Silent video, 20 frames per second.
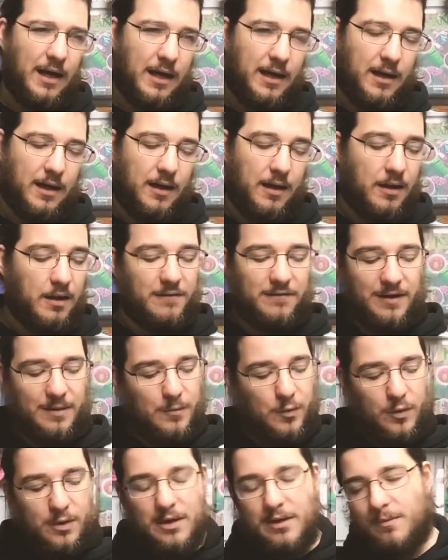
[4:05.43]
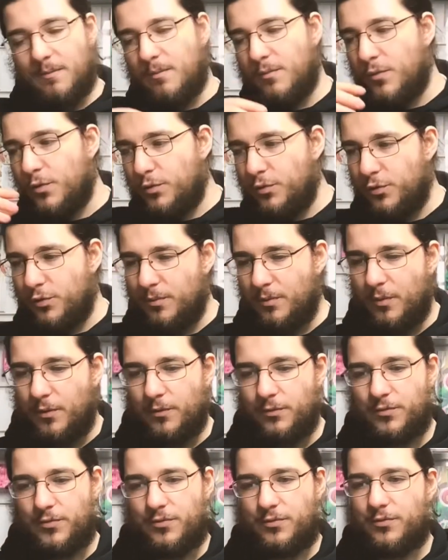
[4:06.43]
un, vraiment un
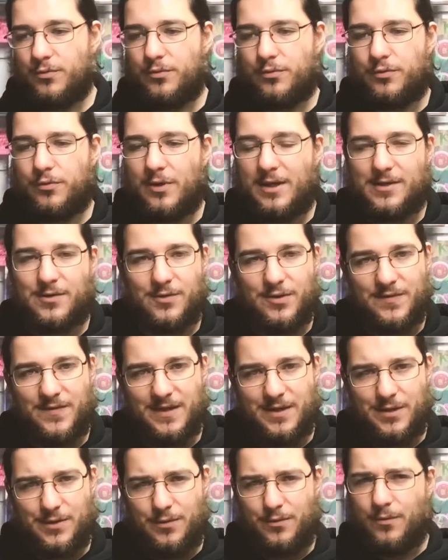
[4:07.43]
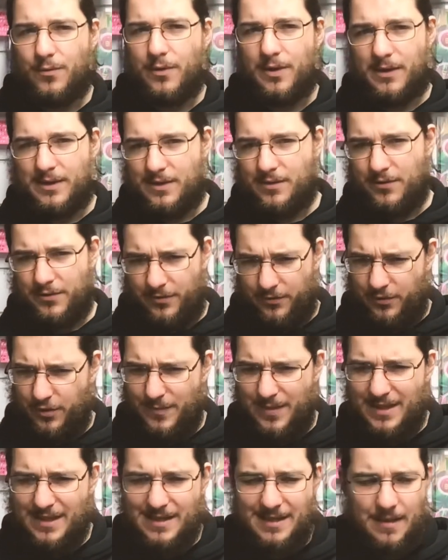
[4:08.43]
monument du, de la science-fiction récente en
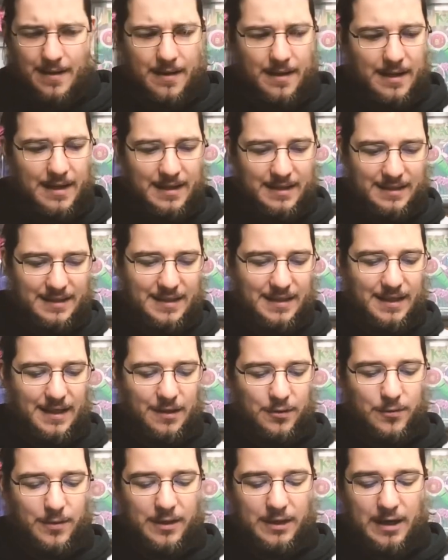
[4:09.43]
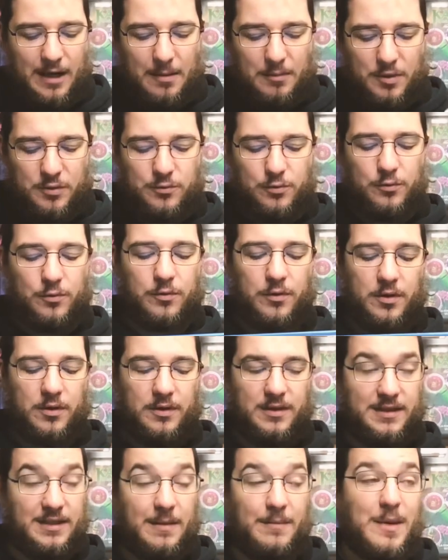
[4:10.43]
comics, qui est incroyable, dont,
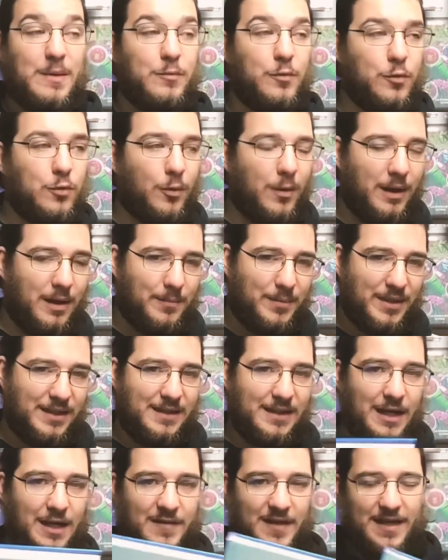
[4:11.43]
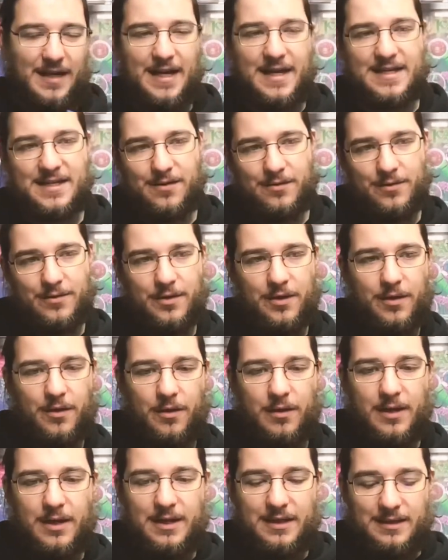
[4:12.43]
euh, qui a même eu le droit à un préquel avec Ascender,
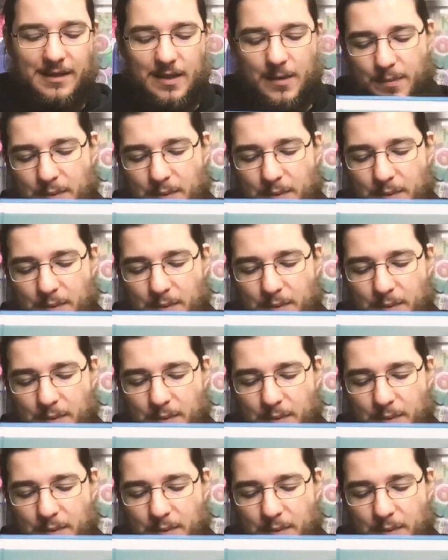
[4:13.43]
qui n'est